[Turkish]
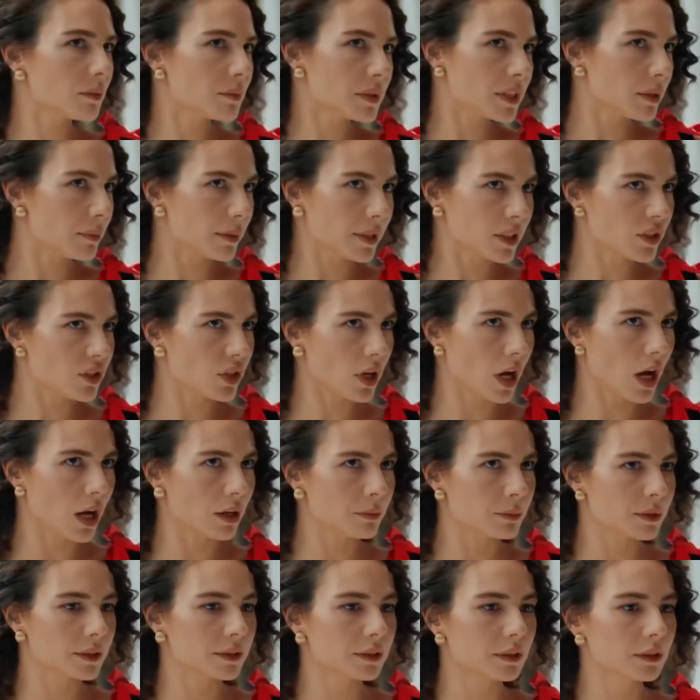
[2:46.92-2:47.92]
Kimse beni
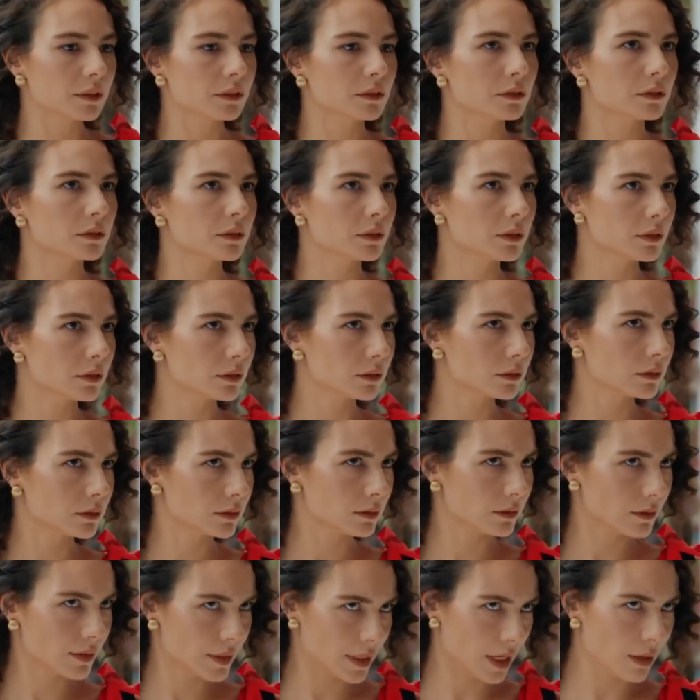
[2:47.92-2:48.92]
çağırmadı.
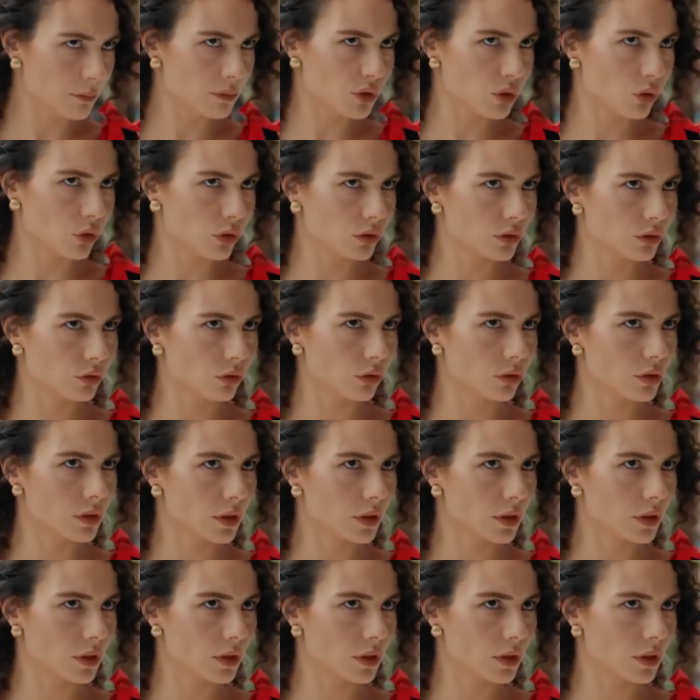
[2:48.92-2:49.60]
Sen mi söyledin